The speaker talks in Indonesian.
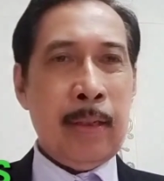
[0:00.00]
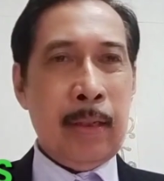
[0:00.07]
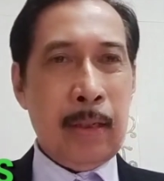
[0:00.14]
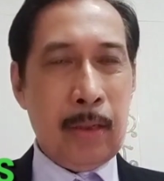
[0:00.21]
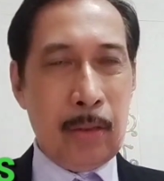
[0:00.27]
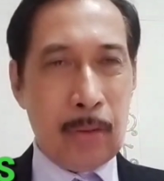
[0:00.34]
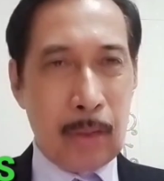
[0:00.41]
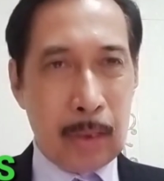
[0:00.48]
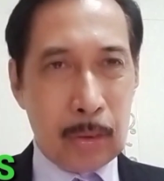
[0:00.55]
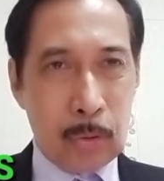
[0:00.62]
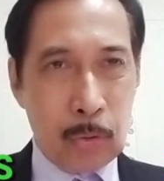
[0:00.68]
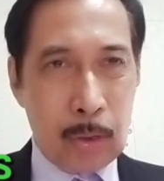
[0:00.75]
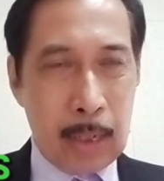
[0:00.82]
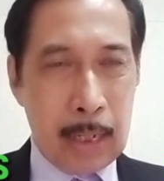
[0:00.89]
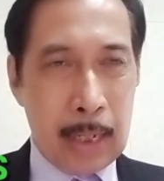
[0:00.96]
orang
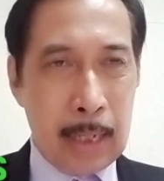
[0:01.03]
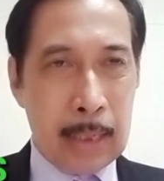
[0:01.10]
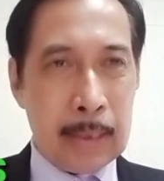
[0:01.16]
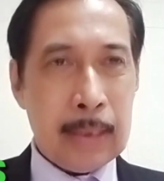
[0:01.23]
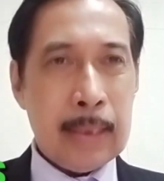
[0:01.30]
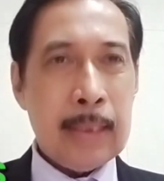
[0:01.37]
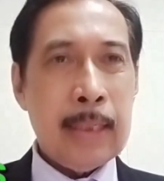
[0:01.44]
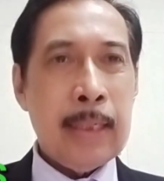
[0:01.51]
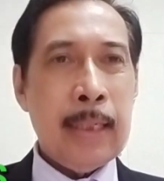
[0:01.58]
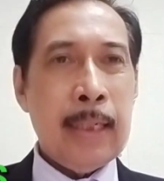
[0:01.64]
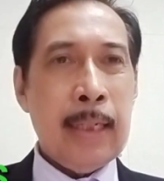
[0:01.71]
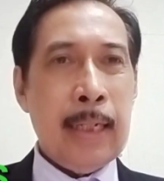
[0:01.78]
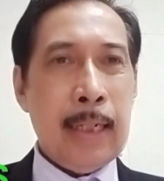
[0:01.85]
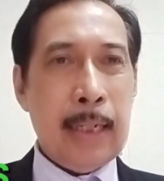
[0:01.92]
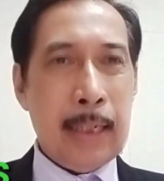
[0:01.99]
tua,
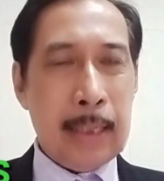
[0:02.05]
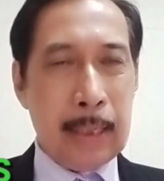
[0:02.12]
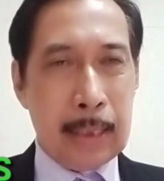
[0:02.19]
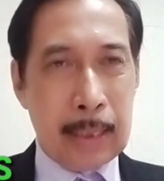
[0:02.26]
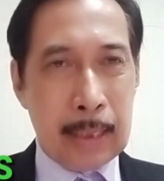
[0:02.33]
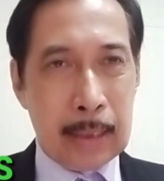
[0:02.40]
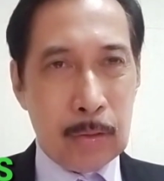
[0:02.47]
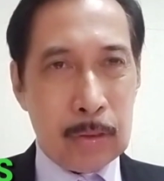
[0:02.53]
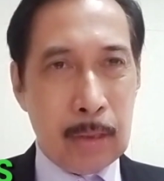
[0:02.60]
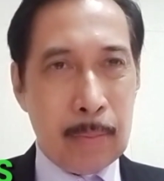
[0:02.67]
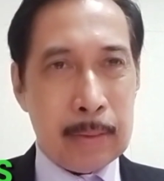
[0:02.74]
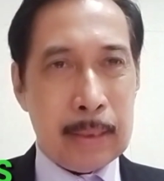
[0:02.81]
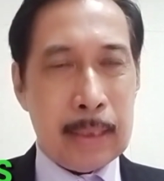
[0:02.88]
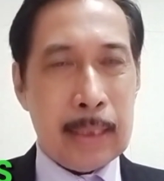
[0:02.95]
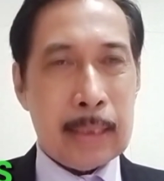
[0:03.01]
anak-anakku tamatan
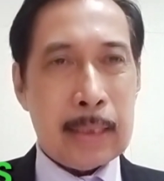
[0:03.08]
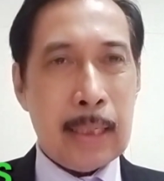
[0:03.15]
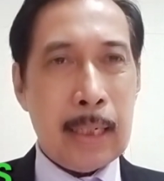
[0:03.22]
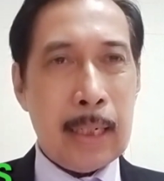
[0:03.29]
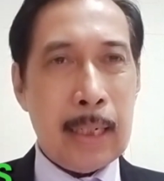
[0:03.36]
SLA,